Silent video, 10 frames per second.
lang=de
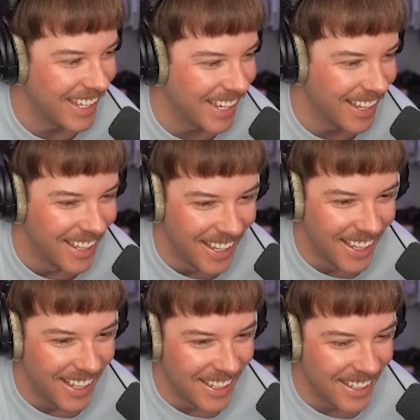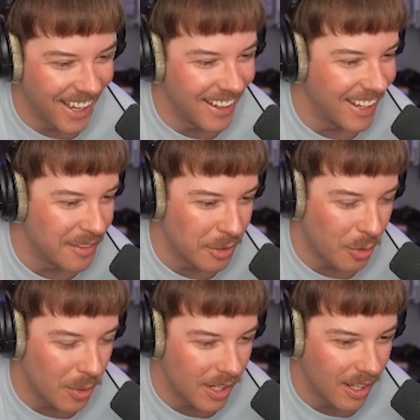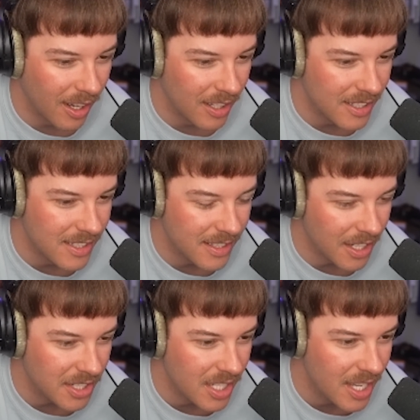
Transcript: Digga. Alle einfach Cola Kala. Diese Tasche